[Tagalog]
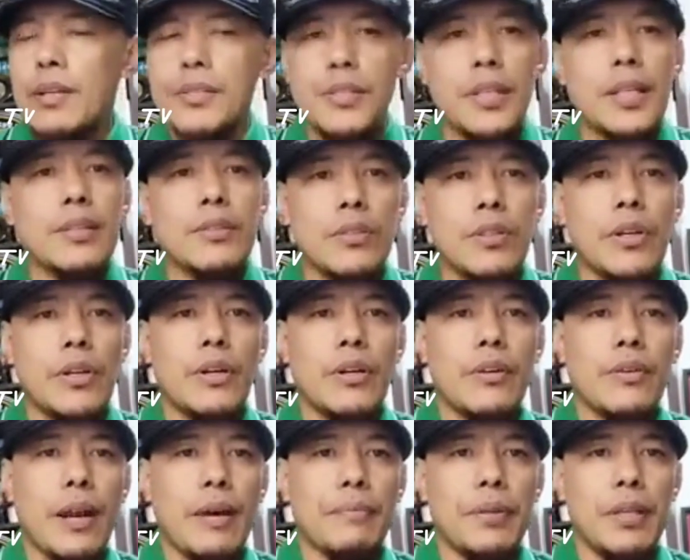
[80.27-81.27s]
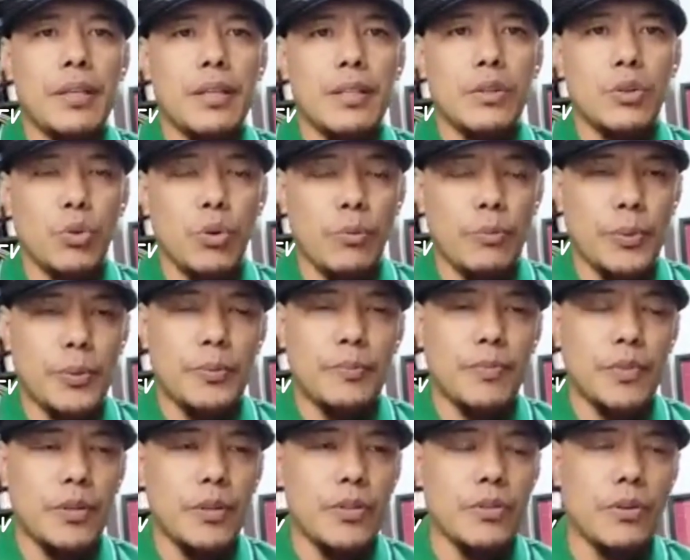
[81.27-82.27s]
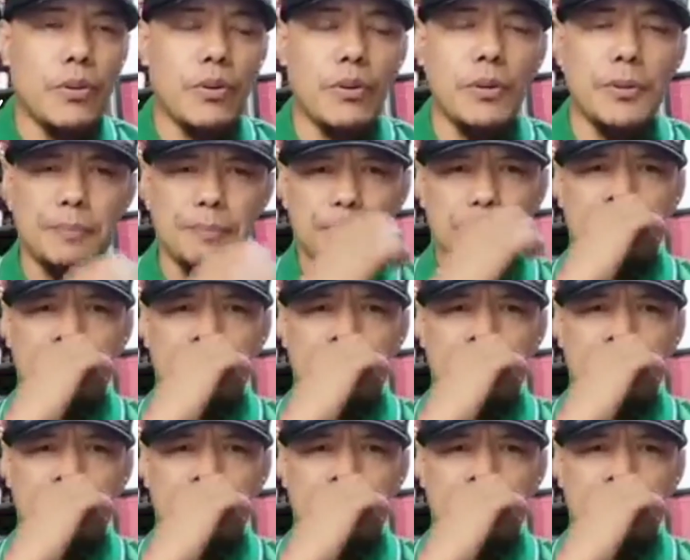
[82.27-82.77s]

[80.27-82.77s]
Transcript: Senator Rafi Tulpo no so